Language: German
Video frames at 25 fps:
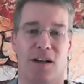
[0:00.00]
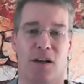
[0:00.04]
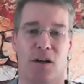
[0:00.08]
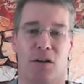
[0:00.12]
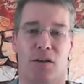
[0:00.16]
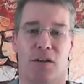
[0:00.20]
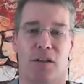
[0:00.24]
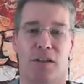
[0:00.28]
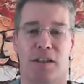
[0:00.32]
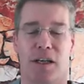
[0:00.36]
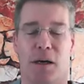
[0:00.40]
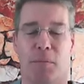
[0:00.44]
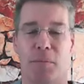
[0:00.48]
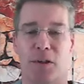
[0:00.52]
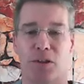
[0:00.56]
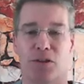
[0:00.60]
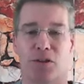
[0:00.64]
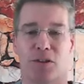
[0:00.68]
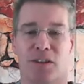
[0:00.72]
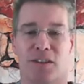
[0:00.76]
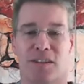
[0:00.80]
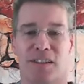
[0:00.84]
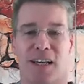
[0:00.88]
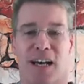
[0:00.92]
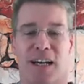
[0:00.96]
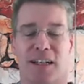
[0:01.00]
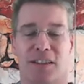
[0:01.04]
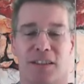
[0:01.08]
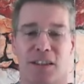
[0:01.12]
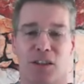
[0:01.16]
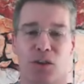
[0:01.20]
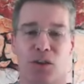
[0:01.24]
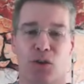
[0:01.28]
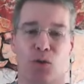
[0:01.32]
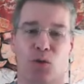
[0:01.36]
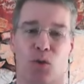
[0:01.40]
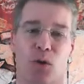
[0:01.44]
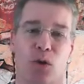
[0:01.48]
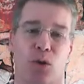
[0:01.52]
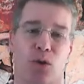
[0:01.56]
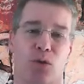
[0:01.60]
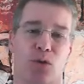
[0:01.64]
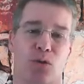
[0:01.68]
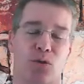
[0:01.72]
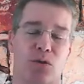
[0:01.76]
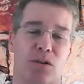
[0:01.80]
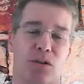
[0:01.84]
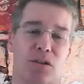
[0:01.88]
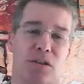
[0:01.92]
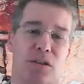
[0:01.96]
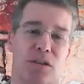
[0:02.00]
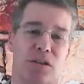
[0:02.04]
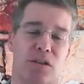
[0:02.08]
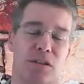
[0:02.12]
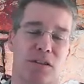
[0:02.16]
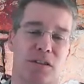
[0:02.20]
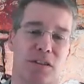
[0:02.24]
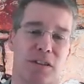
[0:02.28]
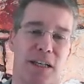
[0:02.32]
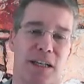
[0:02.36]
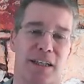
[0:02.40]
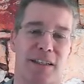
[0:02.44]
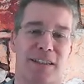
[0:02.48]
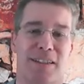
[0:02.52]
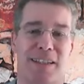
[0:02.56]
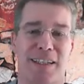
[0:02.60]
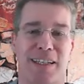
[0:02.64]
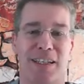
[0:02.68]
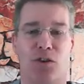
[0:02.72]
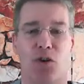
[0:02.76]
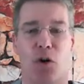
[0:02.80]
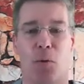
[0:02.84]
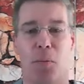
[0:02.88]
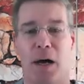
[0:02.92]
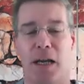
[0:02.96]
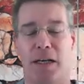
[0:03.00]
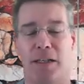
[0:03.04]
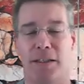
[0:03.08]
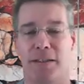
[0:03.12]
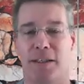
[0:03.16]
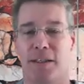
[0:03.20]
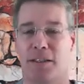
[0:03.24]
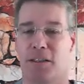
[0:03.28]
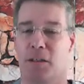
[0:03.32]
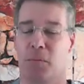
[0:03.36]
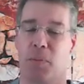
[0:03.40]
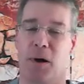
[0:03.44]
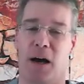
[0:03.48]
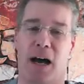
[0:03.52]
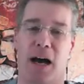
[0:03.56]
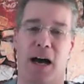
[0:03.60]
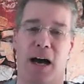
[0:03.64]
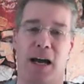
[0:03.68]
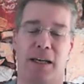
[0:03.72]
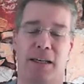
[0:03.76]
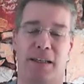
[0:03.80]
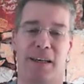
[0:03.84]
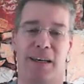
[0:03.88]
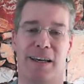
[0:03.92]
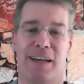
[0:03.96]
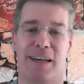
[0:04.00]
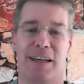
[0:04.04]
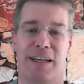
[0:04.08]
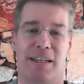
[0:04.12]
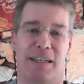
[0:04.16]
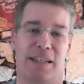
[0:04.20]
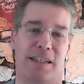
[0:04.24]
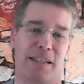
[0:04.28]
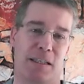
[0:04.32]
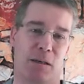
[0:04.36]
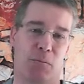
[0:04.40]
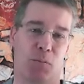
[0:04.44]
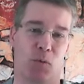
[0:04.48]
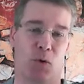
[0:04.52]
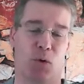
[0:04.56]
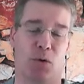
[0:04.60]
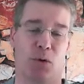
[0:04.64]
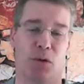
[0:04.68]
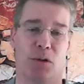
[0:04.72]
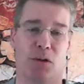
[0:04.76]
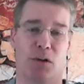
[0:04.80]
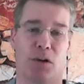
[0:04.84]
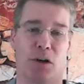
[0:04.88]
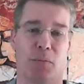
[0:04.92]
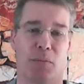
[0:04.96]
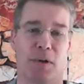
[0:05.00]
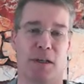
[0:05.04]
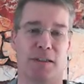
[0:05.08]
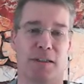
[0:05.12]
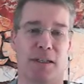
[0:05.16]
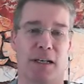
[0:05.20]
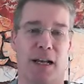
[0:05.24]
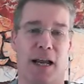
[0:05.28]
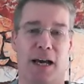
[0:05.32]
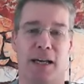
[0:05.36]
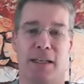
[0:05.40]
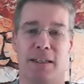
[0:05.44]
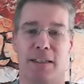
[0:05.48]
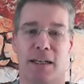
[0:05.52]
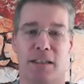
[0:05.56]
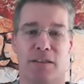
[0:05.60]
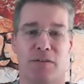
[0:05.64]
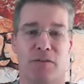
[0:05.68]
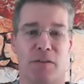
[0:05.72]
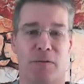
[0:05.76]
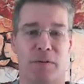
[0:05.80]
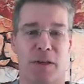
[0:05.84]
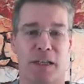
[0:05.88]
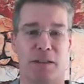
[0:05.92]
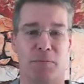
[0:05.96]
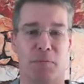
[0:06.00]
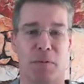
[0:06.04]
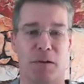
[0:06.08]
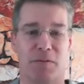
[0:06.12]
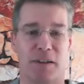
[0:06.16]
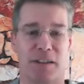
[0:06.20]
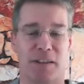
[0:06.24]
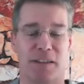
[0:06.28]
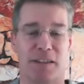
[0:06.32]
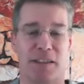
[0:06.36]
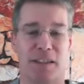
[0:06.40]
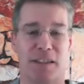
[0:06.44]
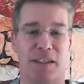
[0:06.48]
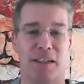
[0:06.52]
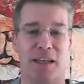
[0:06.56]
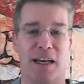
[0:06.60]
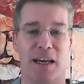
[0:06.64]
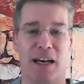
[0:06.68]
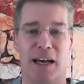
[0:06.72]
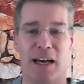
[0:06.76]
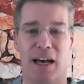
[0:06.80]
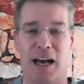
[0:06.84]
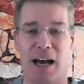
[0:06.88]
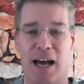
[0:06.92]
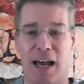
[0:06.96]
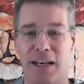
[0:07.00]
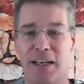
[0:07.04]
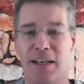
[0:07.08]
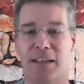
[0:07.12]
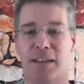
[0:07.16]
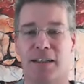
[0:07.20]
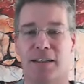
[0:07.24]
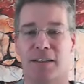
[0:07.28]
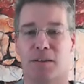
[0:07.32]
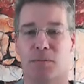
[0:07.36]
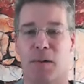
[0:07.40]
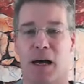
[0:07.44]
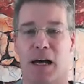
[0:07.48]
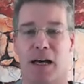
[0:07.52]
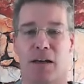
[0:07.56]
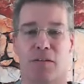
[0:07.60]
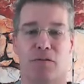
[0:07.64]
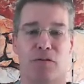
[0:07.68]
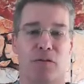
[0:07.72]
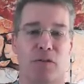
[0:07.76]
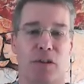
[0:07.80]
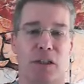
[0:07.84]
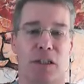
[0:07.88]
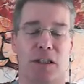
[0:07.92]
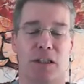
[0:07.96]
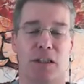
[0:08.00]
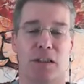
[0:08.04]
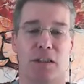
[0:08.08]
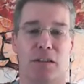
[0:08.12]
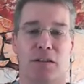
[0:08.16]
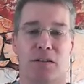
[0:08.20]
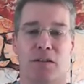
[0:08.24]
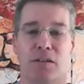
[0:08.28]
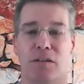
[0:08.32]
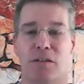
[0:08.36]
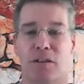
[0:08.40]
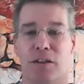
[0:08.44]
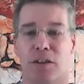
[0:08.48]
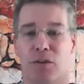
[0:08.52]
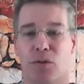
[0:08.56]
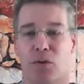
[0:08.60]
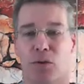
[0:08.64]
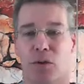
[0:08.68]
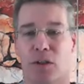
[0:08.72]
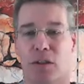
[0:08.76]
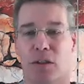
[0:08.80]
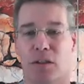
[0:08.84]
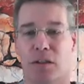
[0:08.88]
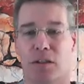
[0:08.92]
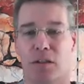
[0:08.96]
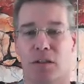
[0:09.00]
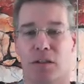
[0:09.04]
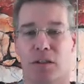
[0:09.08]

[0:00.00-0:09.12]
Und ich habe ja schon gesagt, die 0 und der denormalisierte Bereich ist im Grunde genommen das gleiche. Also wenn wir jetzt mal was anderes machen wie die 0, nehmen